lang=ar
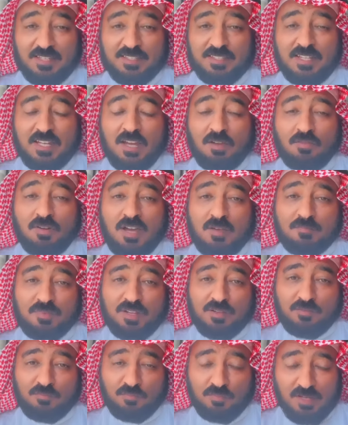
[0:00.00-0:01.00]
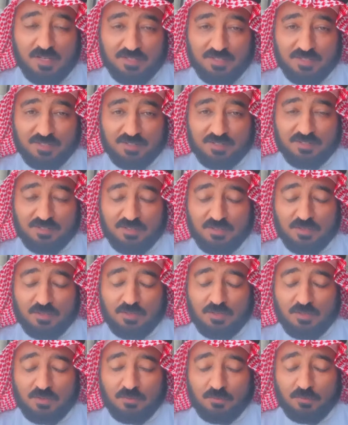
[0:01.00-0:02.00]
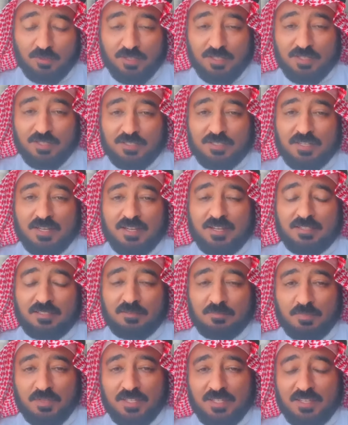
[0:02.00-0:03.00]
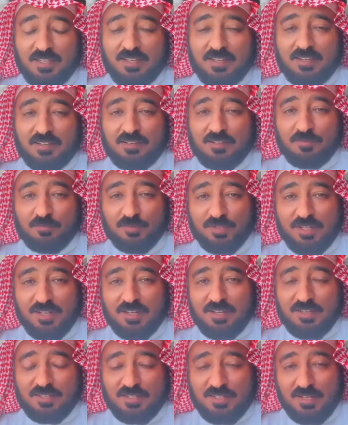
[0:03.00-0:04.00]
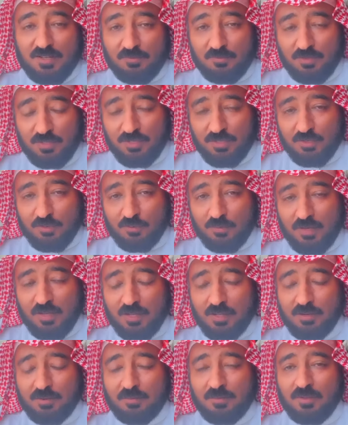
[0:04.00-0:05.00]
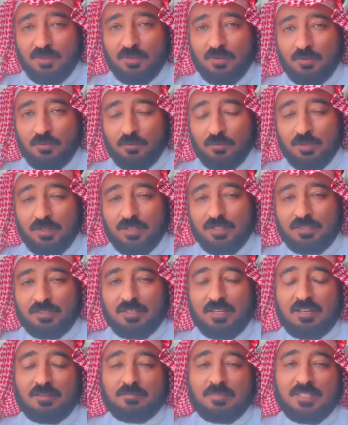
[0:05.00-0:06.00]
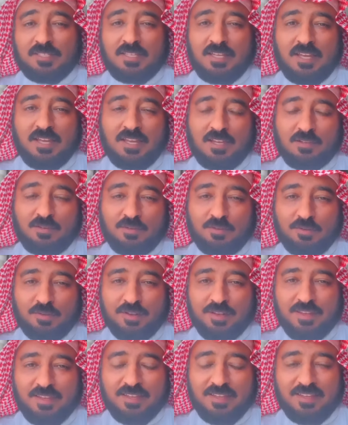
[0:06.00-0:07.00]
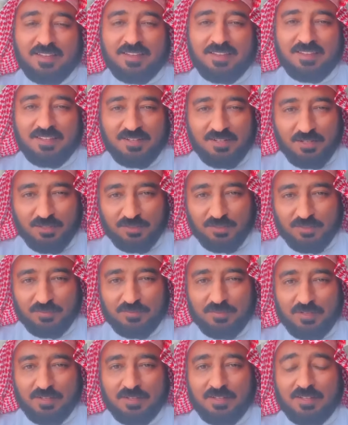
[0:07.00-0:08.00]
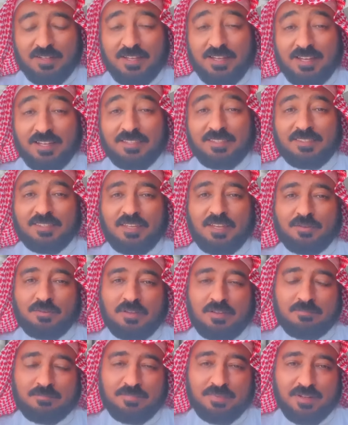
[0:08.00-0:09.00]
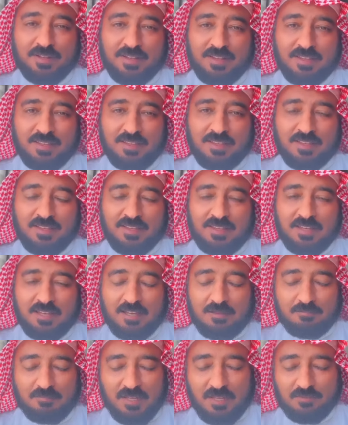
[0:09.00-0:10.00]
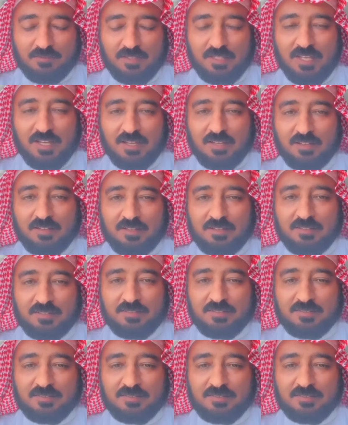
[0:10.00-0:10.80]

عن الأوامر المباشرة وإيجاد بيئة للمناقشة والحوار وإعطاء مساحة للحرية للطفل حتى يعبر عما في داخله